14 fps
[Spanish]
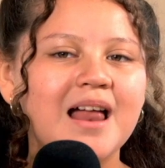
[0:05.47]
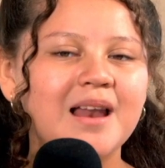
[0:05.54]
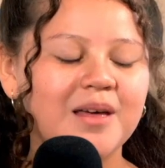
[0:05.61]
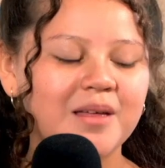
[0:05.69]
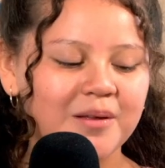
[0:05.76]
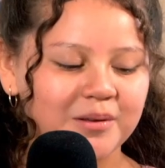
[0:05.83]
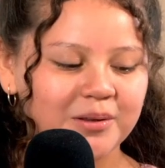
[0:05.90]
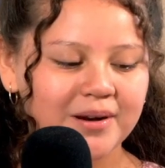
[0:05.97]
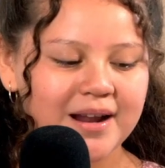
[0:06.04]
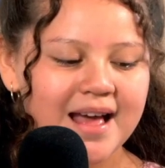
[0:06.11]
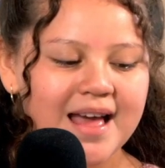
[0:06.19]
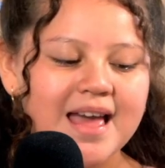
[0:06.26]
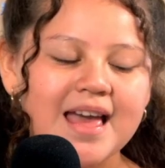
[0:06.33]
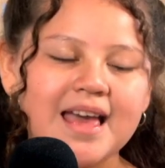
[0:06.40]
a la
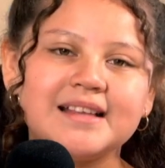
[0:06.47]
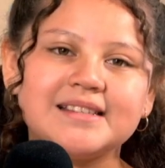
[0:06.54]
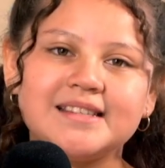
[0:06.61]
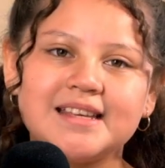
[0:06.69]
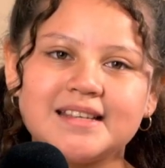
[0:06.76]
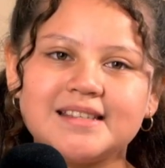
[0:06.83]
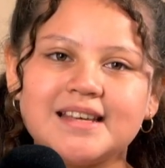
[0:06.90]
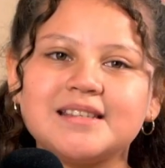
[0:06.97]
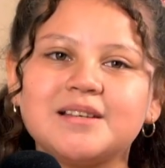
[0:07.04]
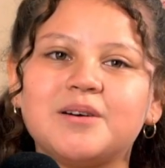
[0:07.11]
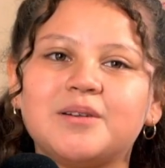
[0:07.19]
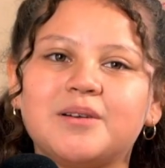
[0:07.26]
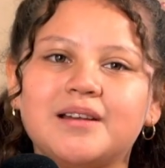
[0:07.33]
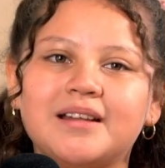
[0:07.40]
doctora en Ciencias
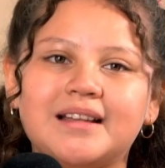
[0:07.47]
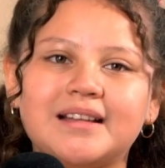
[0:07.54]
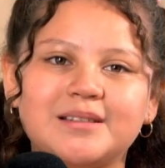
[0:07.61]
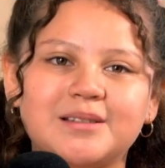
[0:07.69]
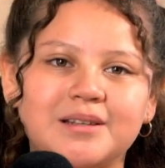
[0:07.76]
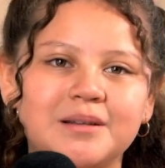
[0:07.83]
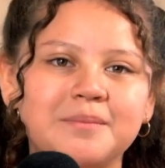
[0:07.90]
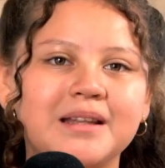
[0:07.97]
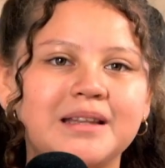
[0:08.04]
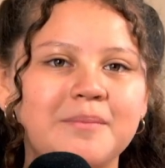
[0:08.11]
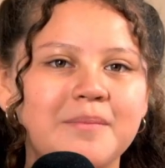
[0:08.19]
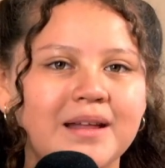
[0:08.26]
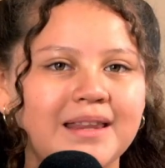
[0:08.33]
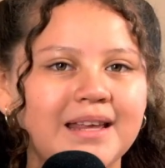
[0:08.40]
con Orientación en
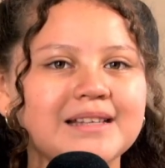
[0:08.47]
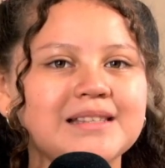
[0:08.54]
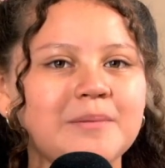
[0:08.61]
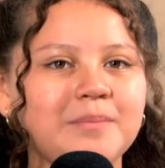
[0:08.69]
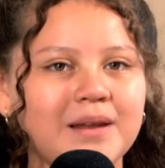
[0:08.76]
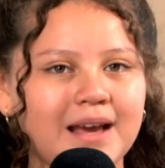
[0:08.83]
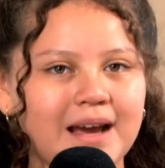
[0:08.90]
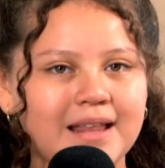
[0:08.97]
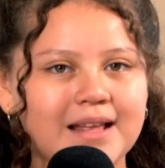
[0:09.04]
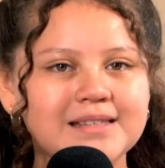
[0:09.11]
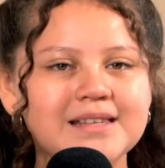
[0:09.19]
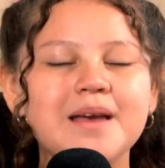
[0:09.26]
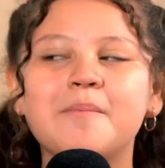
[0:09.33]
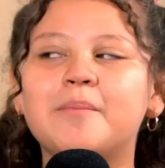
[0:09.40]
Matemáticas
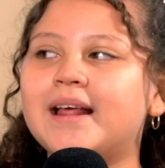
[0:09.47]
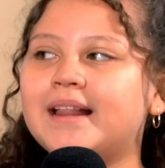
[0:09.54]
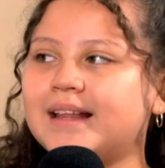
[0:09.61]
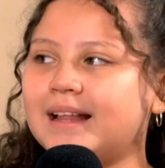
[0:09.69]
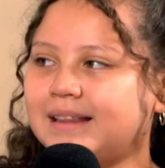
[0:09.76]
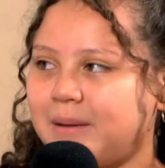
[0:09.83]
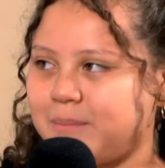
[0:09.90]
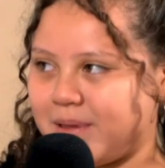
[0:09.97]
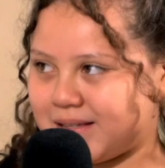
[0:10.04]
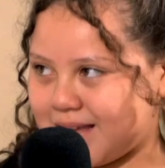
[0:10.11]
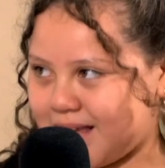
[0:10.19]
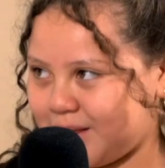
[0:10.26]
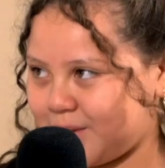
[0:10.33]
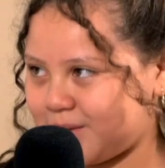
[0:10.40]
Aplicadas, Brenda Tapia
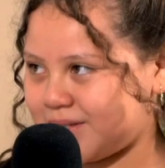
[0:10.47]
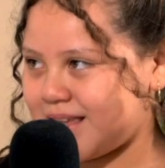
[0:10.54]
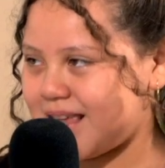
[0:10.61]
Santos.